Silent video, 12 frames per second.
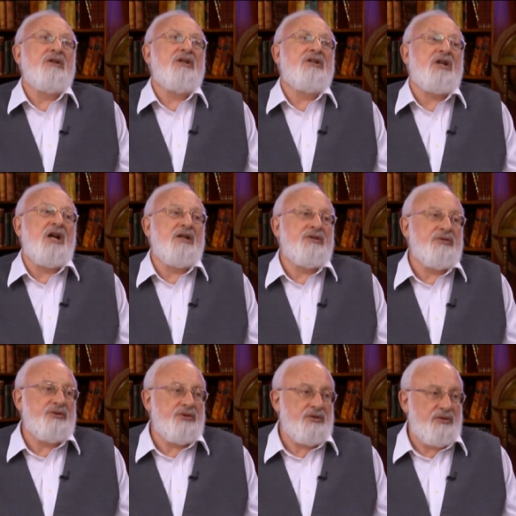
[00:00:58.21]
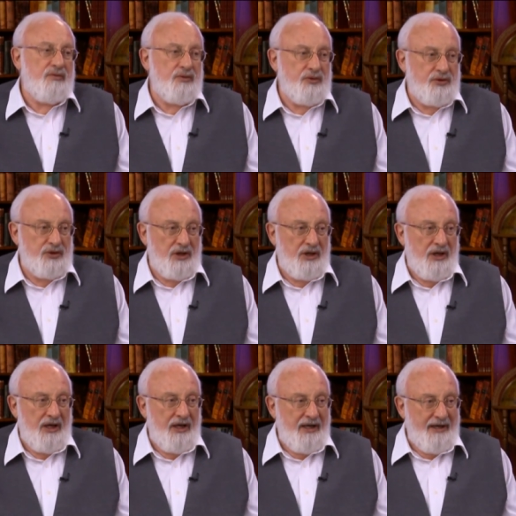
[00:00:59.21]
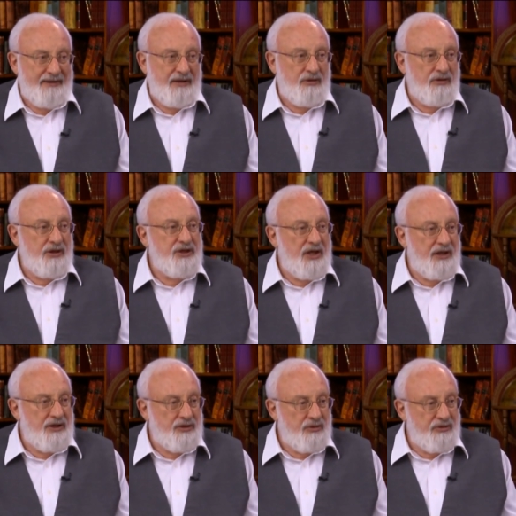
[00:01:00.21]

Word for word: нейтрально существующее. Это ее начальное